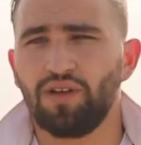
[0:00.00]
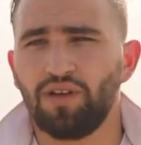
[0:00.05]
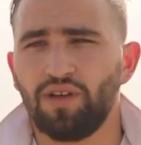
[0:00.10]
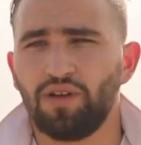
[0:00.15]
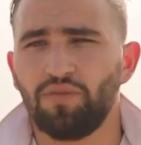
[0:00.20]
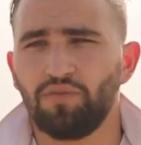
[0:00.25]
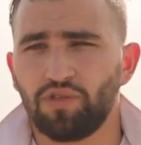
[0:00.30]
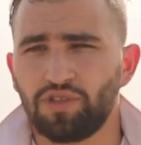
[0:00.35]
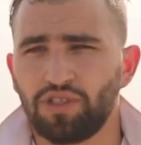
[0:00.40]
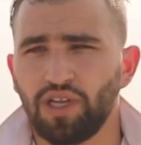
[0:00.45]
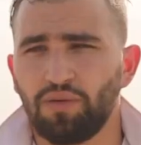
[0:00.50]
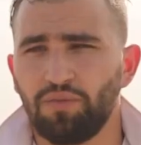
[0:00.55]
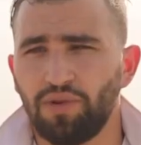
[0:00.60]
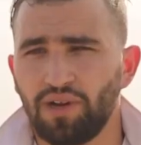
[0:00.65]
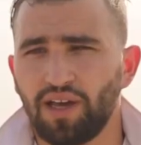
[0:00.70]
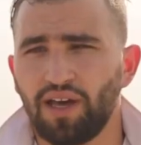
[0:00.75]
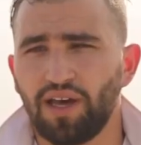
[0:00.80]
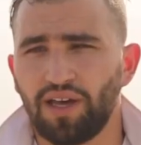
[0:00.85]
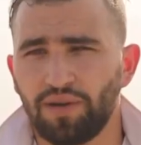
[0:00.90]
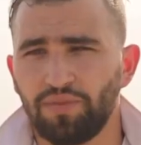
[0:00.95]
في
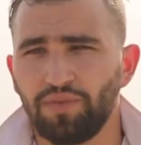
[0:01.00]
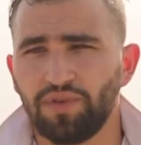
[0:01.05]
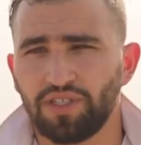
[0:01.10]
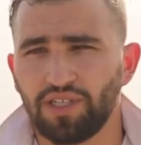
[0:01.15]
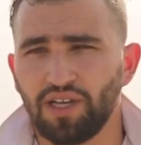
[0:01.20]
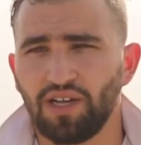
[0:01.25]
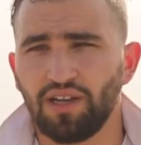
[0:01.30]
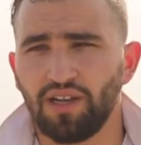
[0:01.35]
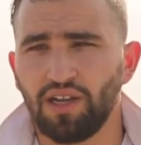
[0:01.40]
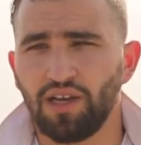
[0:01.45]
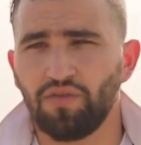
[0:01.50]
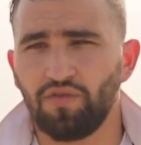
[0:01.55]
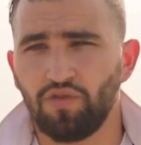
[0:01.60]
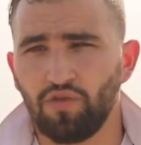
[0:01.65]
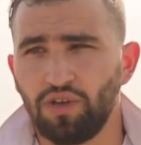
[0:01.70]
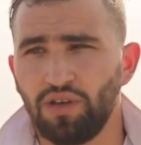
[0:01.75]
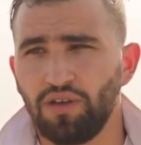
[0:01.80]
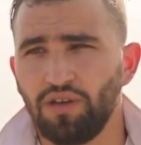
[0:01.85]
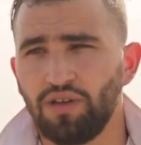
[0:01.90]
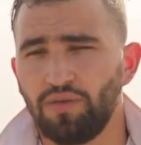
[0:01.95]
المستقبل القريب ان شاء
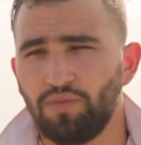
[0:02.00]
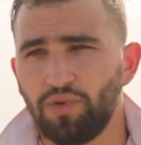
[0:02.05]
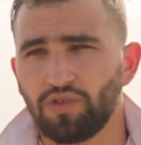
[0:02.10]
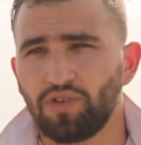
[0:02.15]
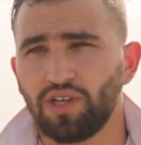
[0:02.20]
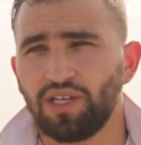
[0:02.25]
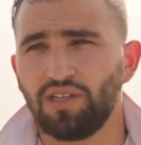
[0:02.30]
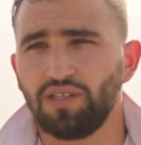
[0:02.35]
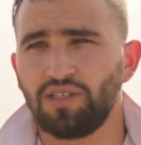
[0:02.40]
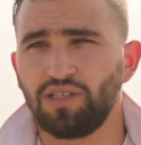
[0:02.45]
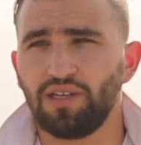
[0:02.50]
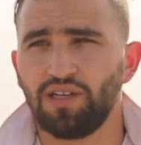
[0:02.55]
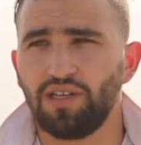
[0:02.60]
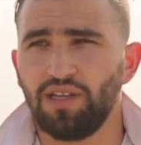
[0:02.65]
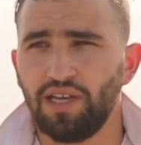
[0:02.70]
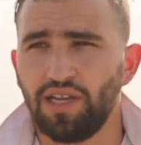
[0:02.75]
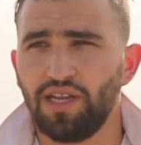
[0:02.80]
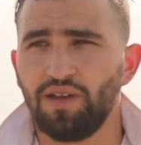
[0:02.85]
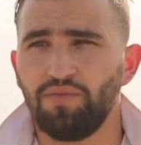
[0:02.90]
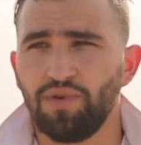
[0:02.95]
الله في البطولات
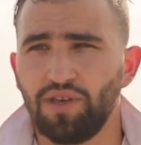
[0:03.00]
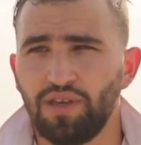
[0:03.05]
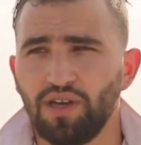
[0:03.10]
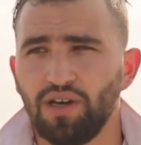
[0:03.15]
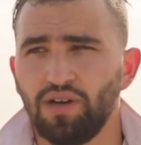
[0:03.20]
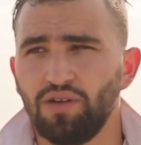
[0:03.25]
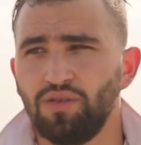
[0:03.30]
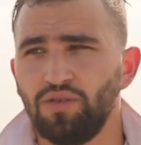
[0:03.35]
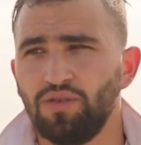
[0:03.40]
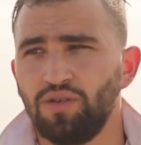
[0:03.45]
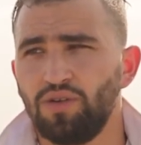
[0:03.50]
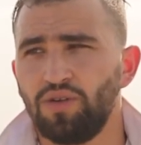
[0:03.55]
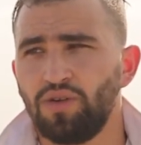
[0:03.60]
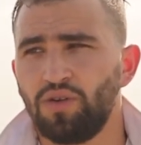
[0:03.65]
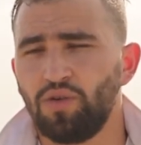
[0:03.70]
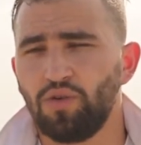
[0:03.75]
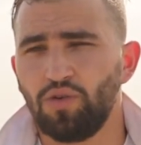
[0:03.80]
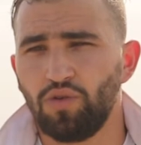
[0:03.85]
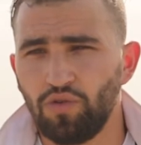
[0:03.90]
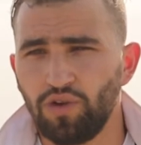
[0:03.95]
العالميه
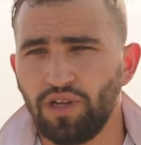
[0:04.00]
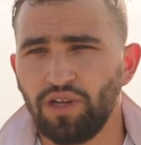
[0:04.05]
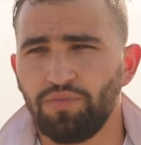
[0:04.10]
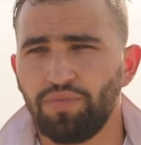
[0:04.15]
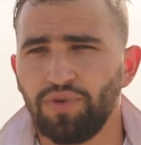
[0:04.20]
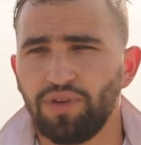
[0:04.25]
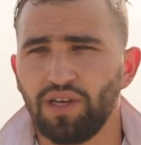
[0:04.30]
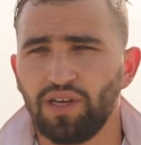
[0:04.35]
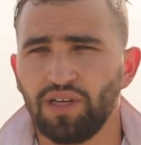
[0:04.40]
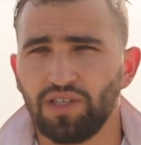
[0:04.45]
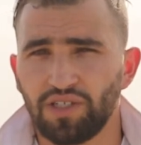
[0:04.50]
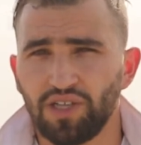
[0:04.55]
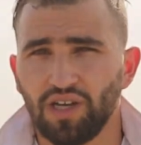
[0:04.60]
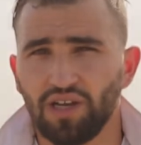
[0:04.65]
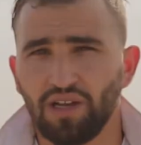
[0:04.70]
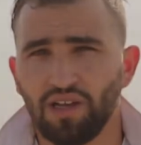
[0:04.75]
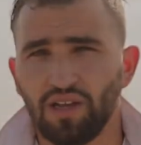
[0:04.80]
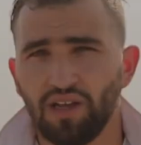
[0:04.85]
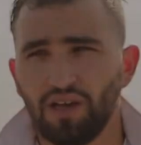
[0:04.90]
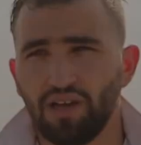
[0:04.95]
والاولمبيه
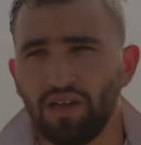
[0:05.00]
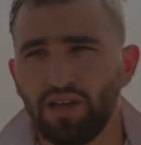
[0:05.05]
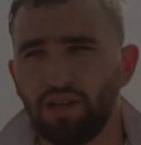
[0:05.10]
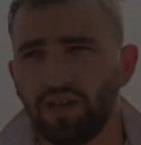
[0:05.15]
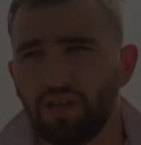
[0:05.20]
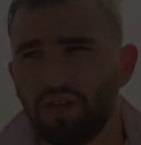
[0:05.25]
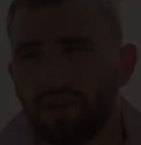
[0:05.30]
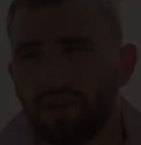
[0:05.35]
ان شاء الله